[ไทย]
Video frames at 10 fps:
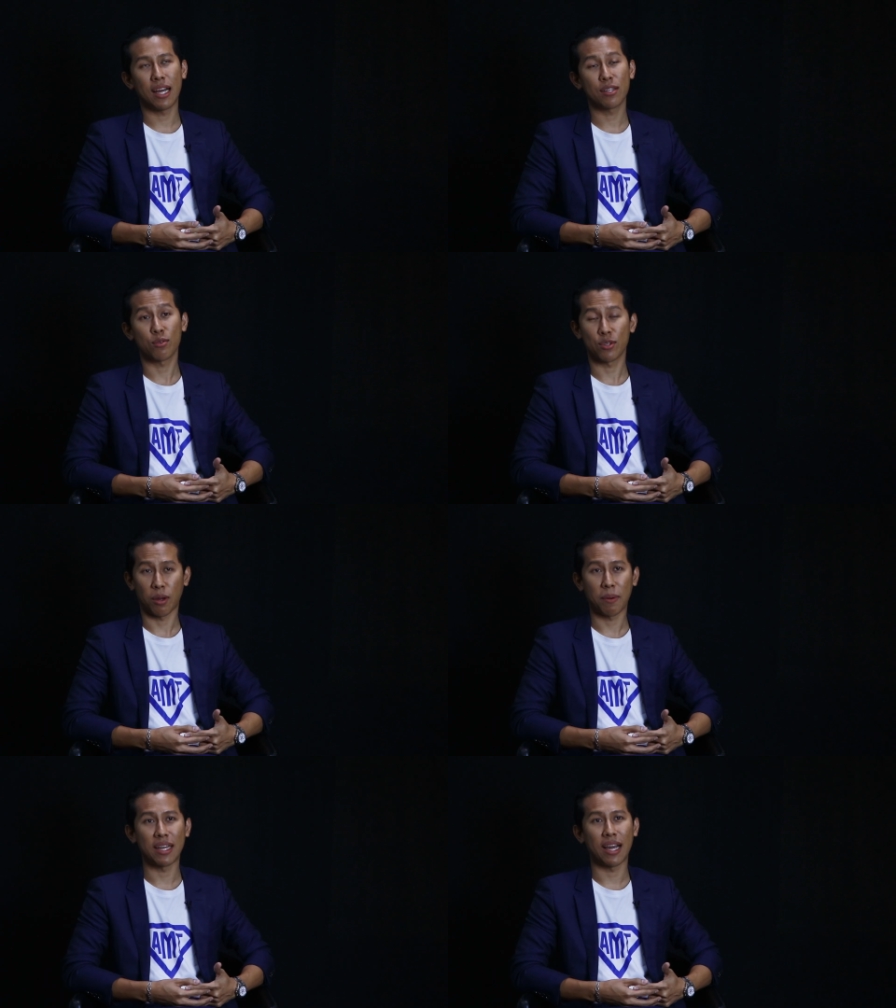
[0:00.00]
ด้านตรวจสอ
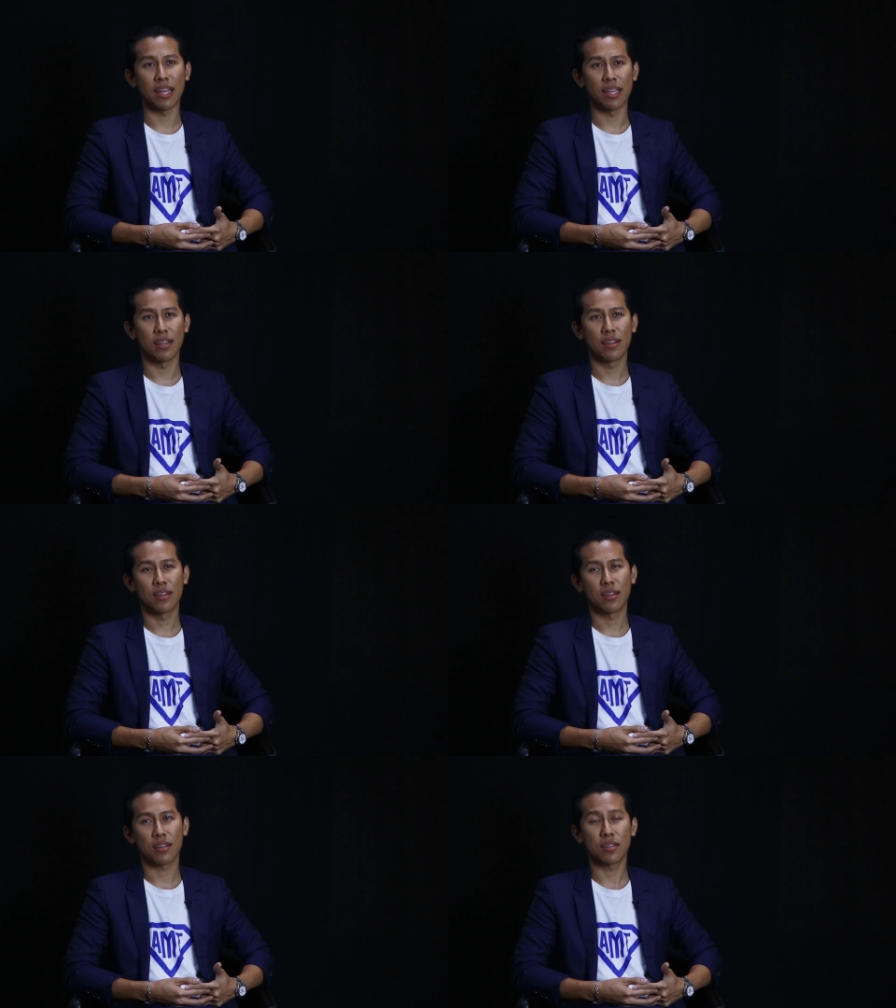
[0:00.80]
บภายใน
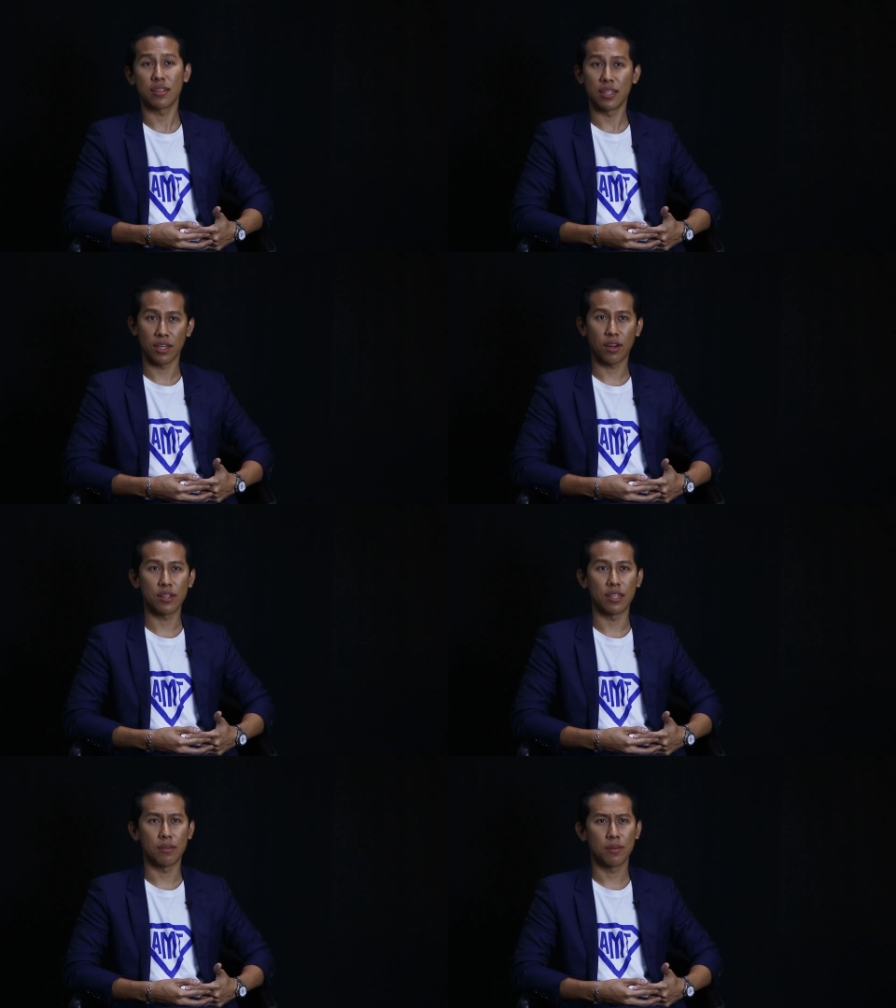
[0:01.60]
ก็คือ Internal
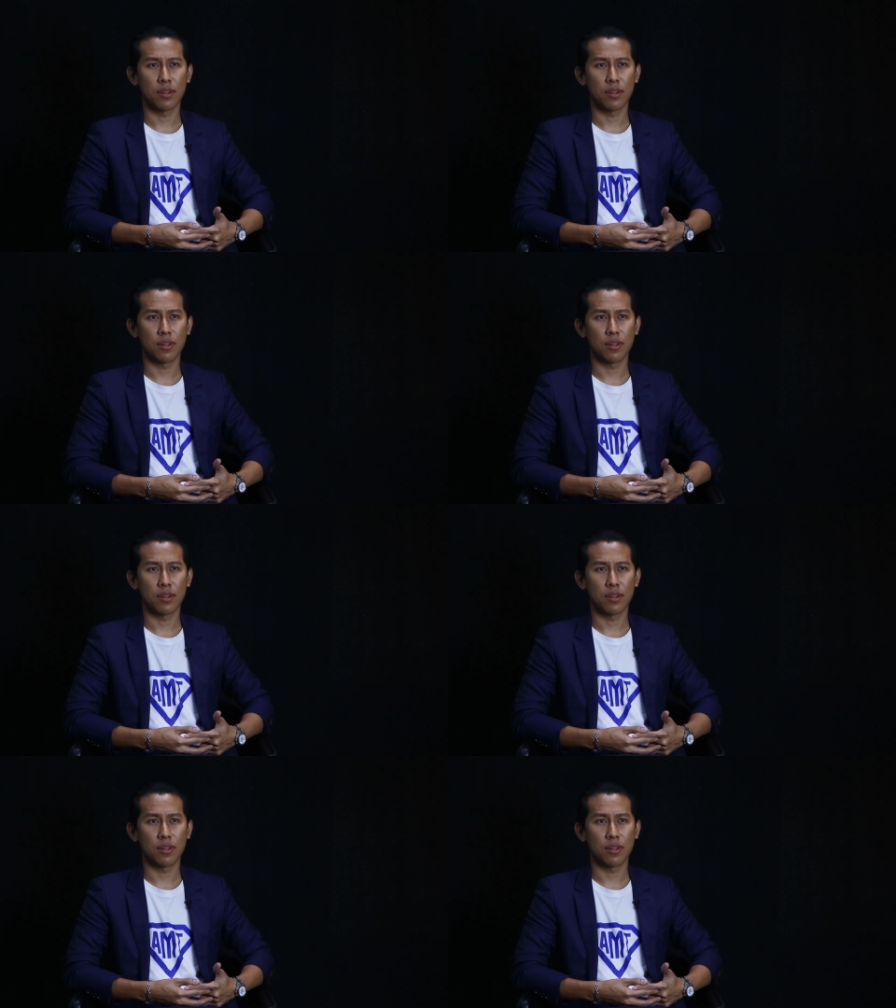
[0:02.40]
Audit